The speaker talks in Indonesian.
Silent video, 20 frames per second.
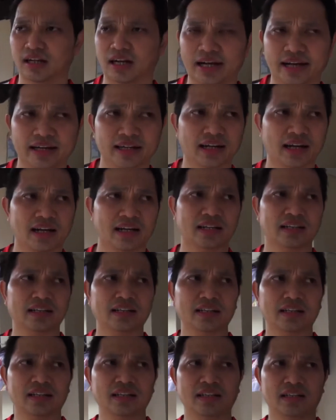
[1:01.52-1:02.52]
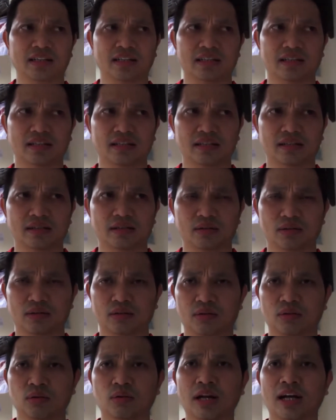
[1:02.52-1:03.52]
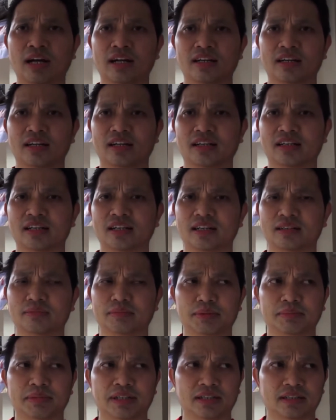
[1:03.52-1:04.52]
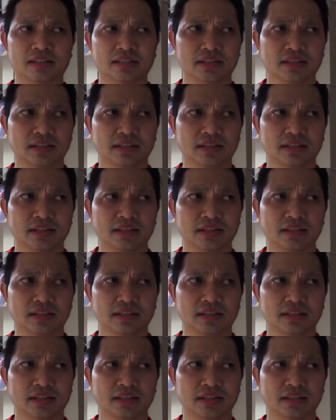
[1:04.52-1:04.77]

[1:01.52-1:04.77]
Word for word: akhir-akhir ini kurang ya karena kan memang